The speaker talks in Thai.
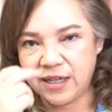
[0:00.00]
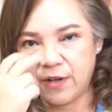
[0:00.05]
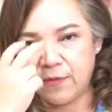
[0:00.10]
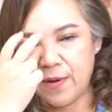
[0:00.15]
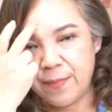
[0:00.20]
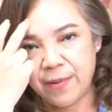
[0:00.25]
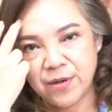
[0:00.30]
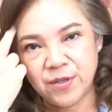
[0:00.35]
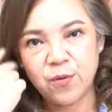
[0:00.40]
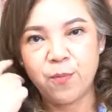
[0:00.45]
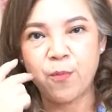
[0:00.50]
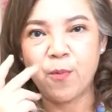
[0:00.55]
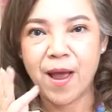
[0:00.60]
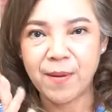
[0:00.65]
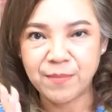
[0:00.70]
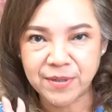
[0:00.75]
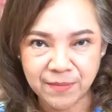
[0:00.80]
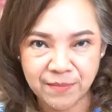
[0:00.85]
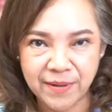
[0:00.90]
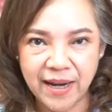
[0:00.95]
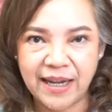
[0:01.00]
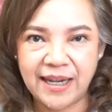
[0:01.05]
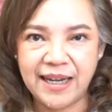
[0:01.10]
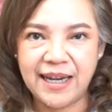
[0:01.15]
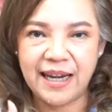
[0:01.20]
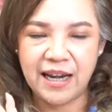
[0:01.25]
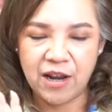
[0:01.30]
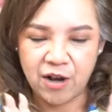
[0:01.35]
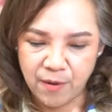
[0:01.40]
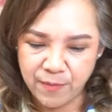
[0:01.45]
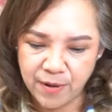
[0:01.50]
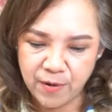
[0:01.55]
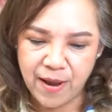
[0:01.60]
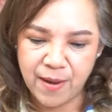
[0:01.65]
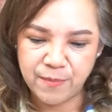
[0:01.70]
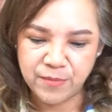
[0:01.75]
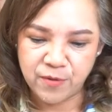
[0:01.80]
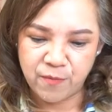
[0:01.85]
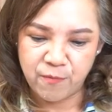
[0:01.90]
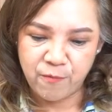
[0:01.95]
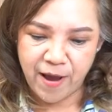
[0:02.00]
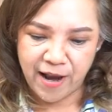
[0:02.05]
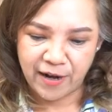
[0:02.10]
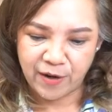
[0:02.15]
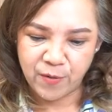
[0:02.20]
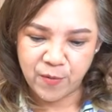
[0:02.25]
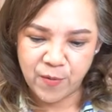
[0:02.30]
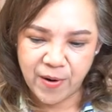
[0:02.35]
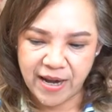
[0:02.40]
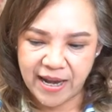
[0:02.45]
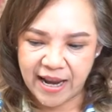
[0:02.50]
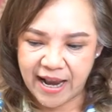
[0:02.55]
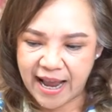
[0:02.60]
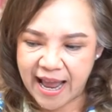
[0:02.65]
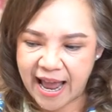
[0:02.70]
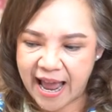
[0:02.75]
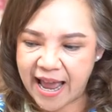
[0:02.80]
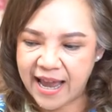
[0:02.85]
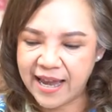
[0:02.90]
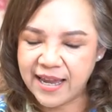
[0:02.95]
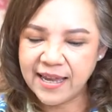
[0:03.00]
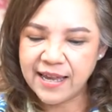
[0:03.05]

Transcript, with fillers: ถือว่าประสบความสำเร็จดีแล้วก็มีความสมหวังด้วยนะคะ